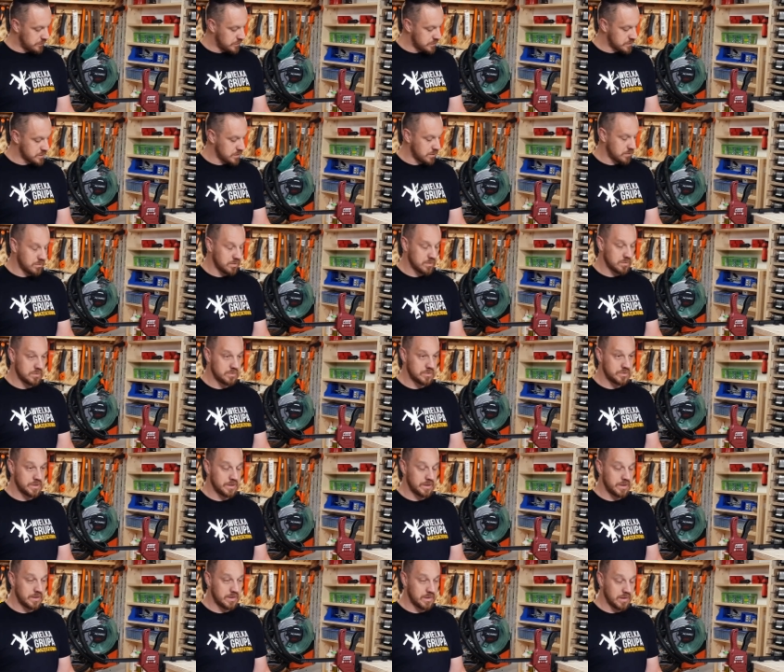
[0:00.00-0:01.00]
wesoło
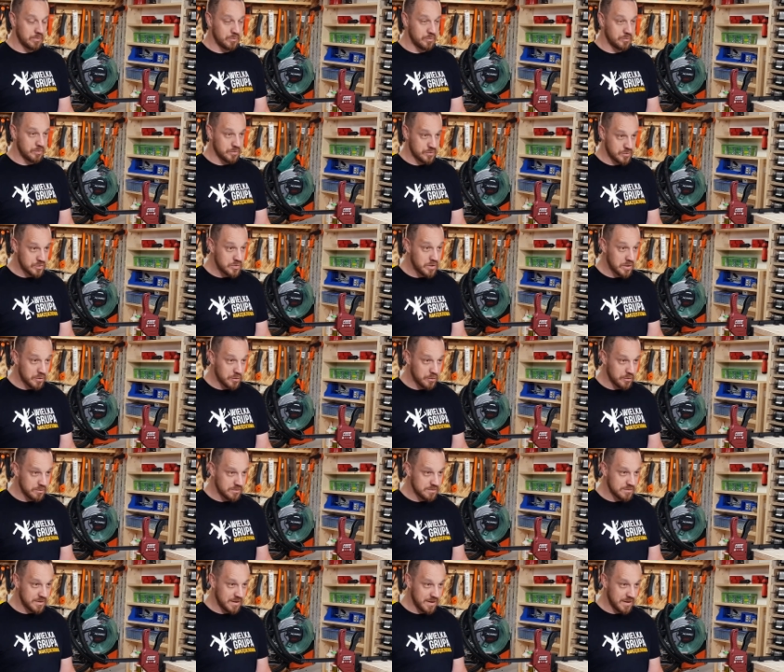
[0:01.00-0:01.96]
dzięki temu łączniku,